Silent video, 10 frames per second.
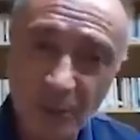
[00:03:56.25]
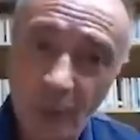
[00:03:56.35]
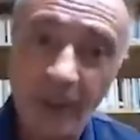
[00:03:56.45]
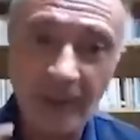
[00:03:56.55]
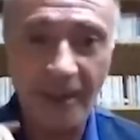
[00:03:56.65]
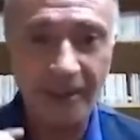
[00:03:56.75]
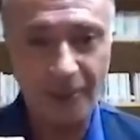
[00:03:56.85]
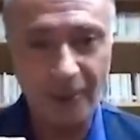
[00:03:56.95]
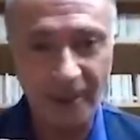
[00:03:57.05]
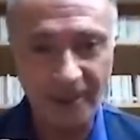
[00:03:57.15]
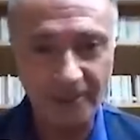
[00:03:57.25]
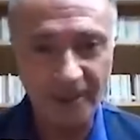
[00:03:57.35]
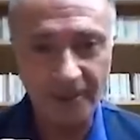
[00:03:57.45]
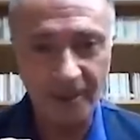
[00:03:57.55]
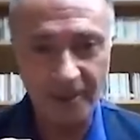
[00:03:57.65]
Sonradan öğrendim
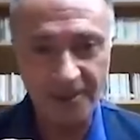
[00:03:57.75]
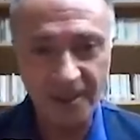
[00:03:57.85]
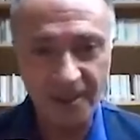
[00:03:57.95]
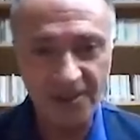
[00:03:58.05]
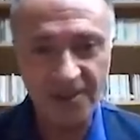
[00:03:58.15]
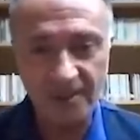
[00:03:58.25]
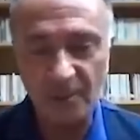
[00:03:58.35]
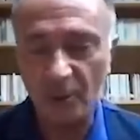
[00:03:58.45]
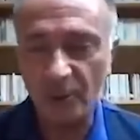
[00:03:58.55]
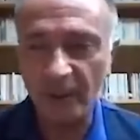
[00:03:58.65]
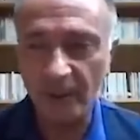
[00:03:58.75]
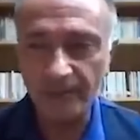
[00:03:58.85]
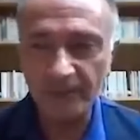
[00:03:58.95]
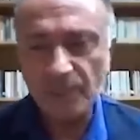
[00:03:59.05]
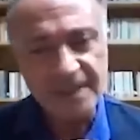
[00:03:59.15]
defalarca geçtiğim
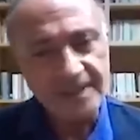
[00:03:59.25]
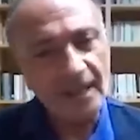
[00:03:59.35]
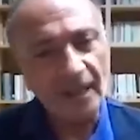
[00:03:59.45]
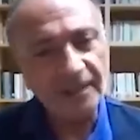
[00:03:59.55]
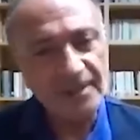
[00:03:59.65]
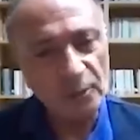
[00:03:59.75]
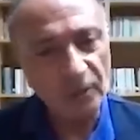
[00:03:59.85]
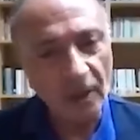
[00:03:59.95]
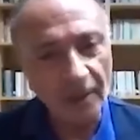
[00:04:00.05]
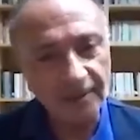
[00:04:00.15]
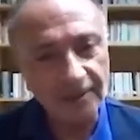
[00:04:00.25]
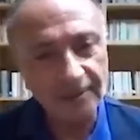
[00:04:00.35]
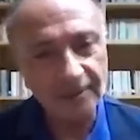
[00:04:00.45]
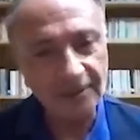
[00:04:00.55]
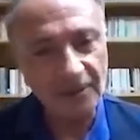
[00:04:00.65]
önünden. Biz ertesi ertesi gün
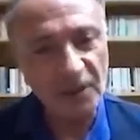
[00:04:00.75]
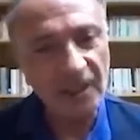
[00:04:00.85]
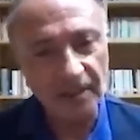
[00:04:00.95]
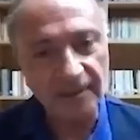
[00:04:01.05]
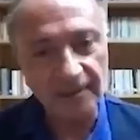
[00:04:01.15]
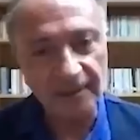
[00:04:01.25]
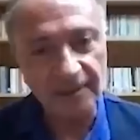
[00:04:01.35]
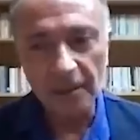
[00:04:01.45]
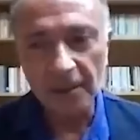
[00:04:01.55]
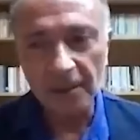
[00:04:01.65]
kalktık e, şeye gittik.